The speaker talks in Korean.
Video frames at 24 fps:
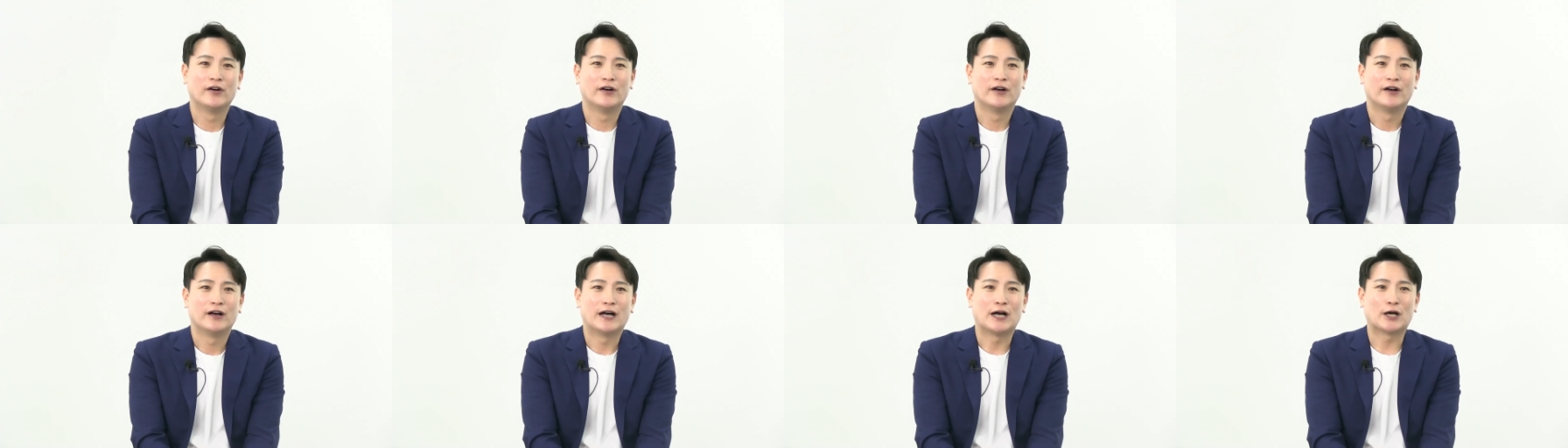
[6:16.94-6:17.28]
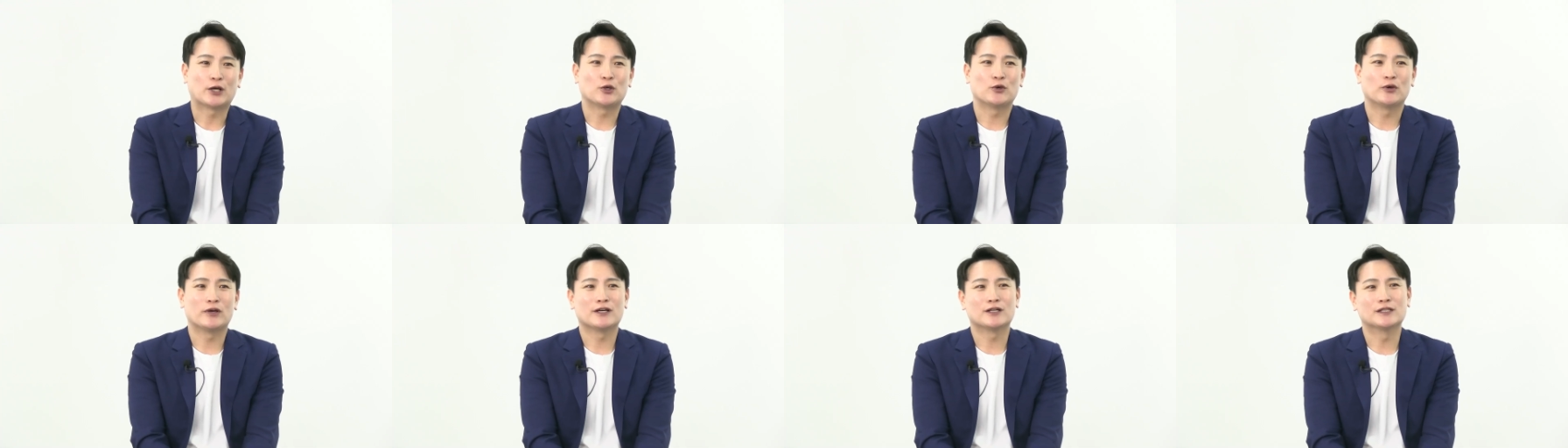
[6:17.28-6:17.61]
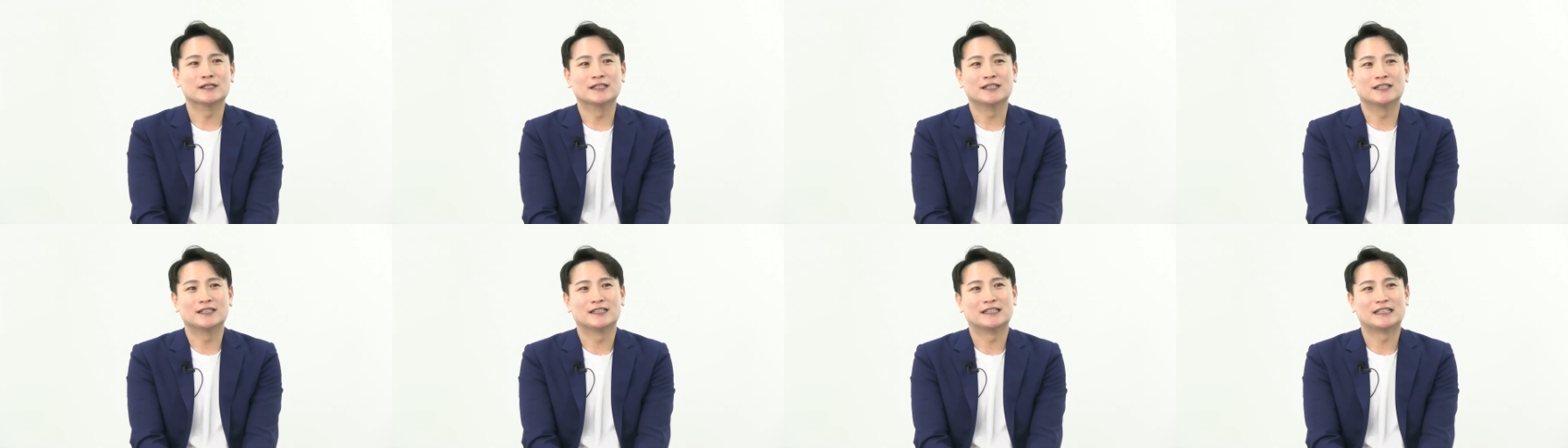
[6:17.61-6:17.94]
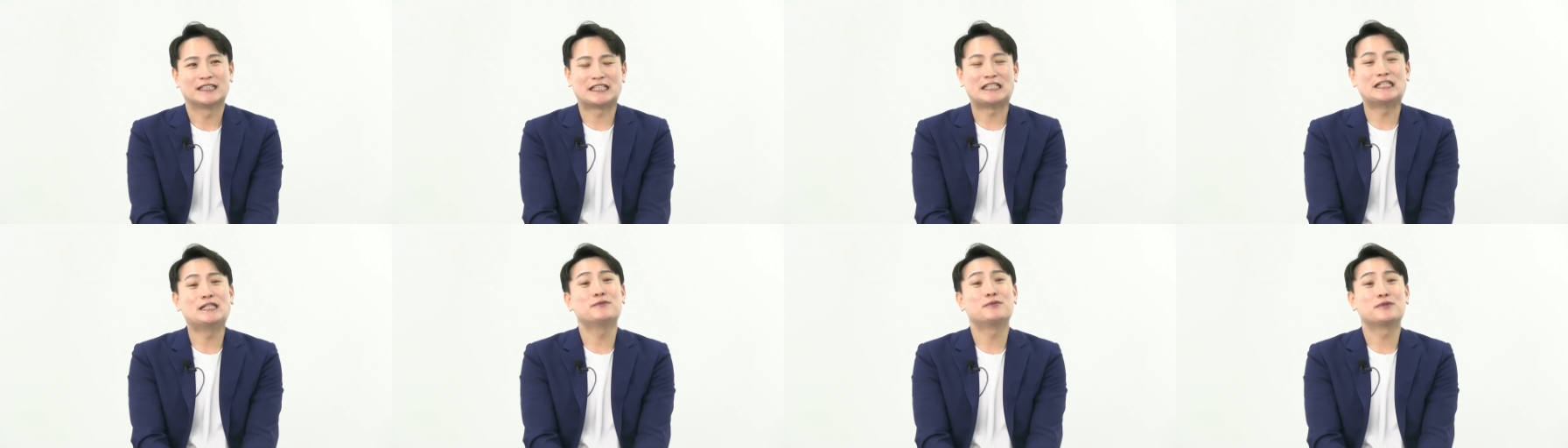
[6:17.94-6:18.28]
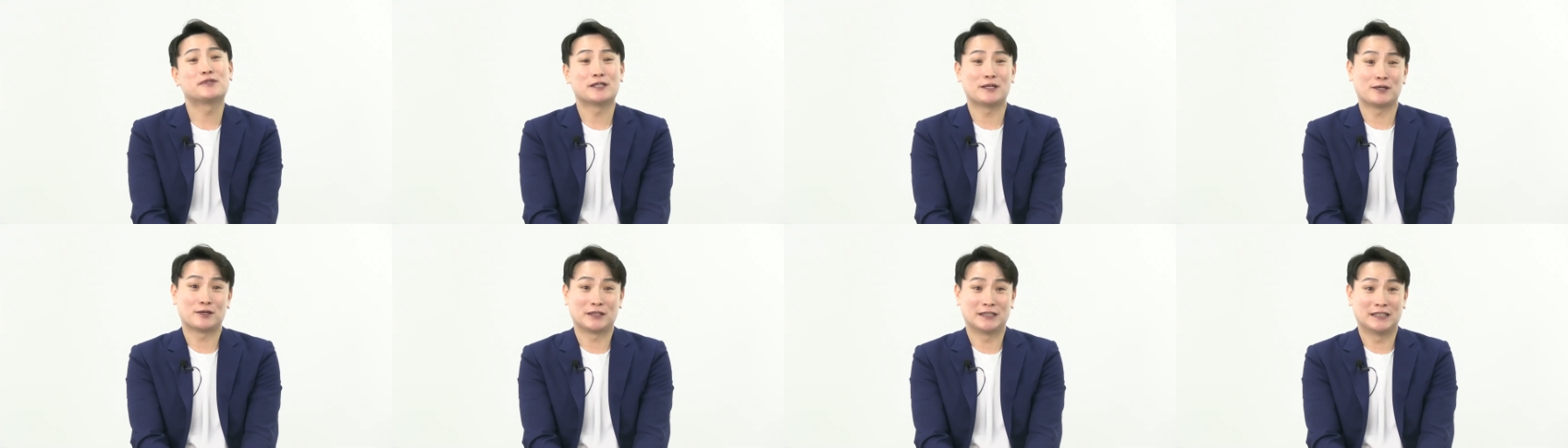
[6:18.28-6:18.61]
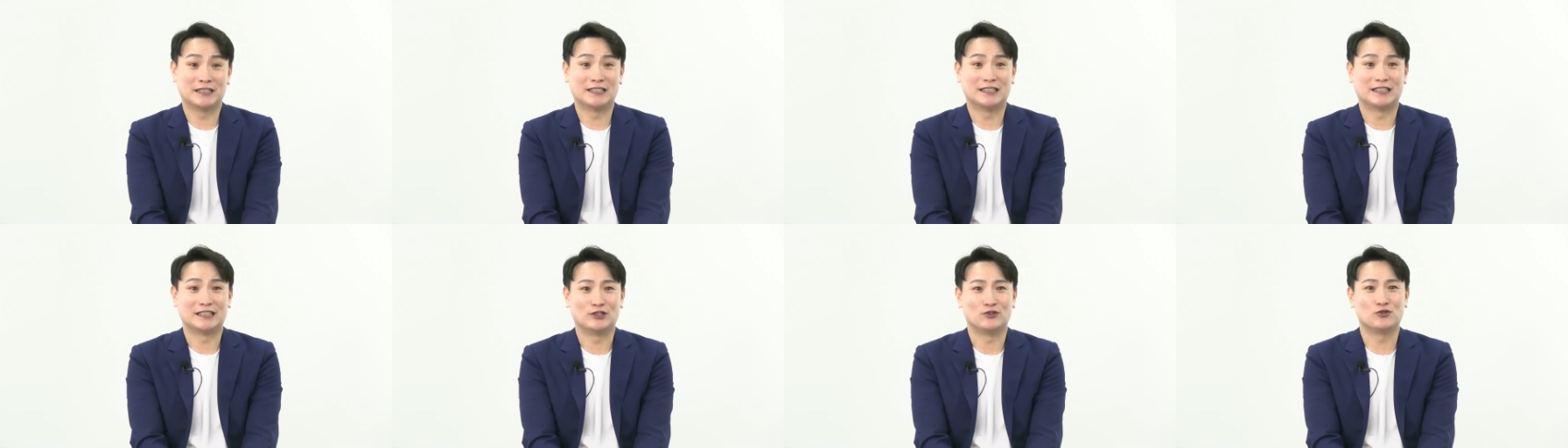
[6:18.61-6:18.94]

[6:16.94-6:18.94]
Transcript: 네. 학교의 그 신입생들